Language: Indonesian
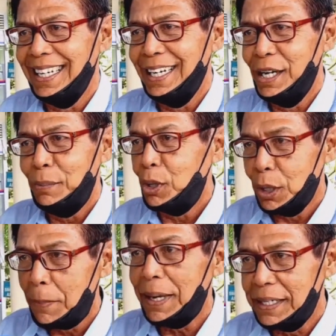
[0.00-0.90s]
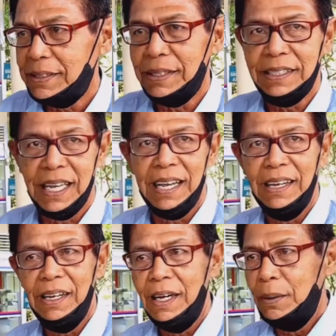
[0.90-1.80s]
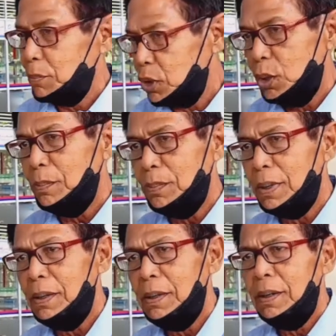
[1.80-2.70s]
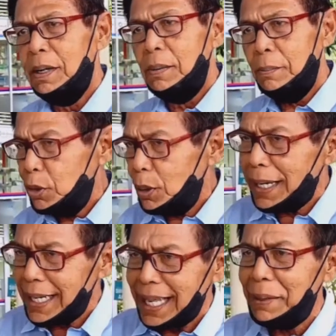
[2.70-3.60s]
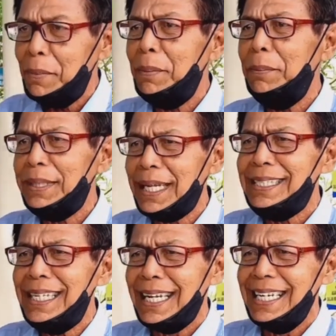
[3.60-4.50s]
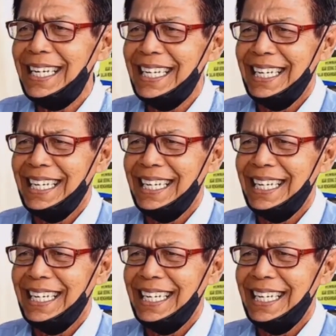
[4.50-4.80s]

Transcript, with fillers: belum dapat belum penumpang belum ada penumpang belum sama sekali ya belum ada naik taksi lagi